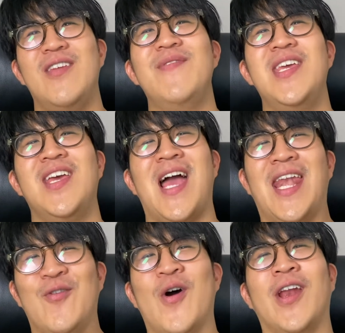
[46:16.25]

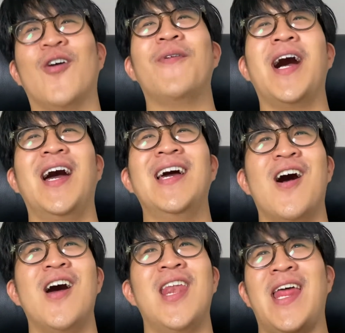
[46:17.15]
นี้มีงานด่วนเข้ามา
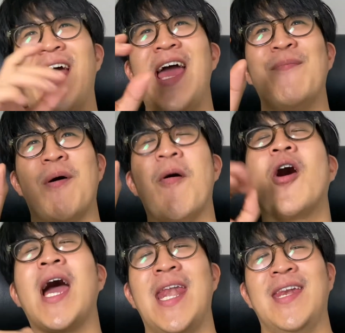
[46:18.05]
ก็รายได้
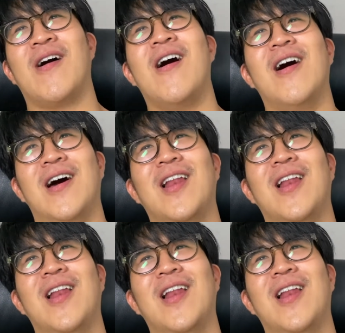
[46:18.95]
พอๆกันก็